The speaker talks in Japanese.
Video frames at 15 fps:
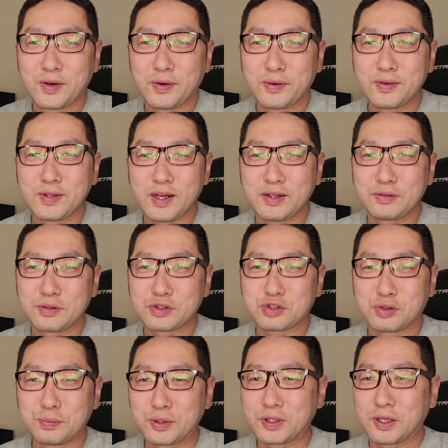本来量
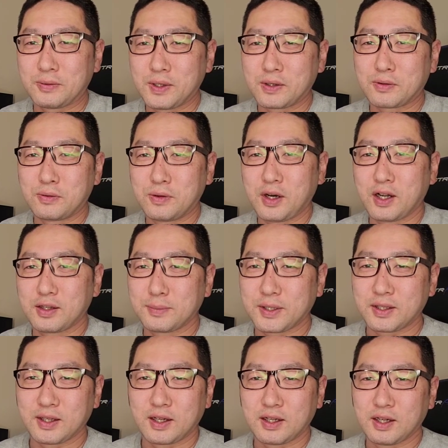子コンピューターはこうある
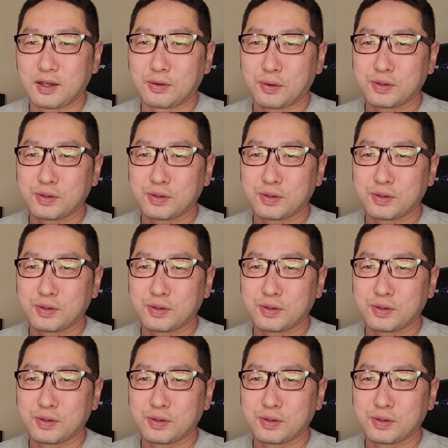べきだから、